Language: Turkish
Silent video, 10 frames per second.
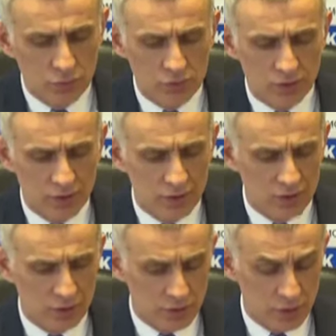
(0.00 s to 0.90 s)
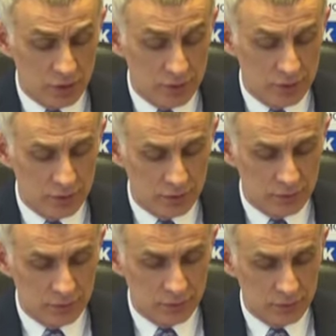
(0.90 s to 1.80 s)
Yoksa adı geçen şahsı
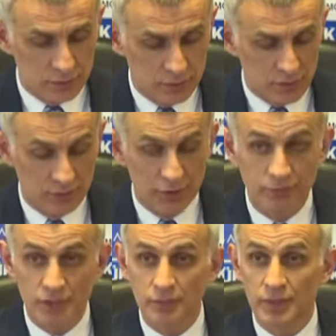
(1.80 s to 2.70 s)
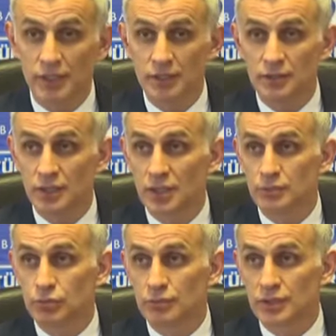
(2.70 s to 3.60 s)
cevap vermeye
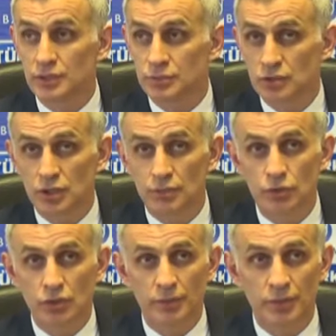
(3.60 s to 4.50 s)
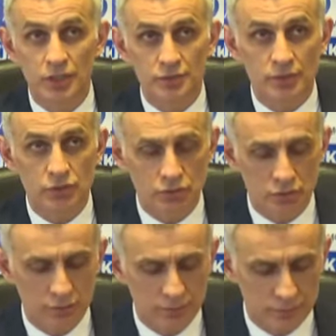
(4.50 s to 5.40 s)
değer bulmadığımızı kamuoyuyla paylaşmak
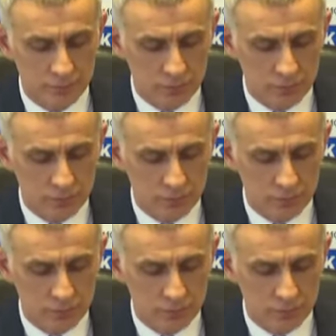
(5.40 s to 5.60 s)
istiyorum.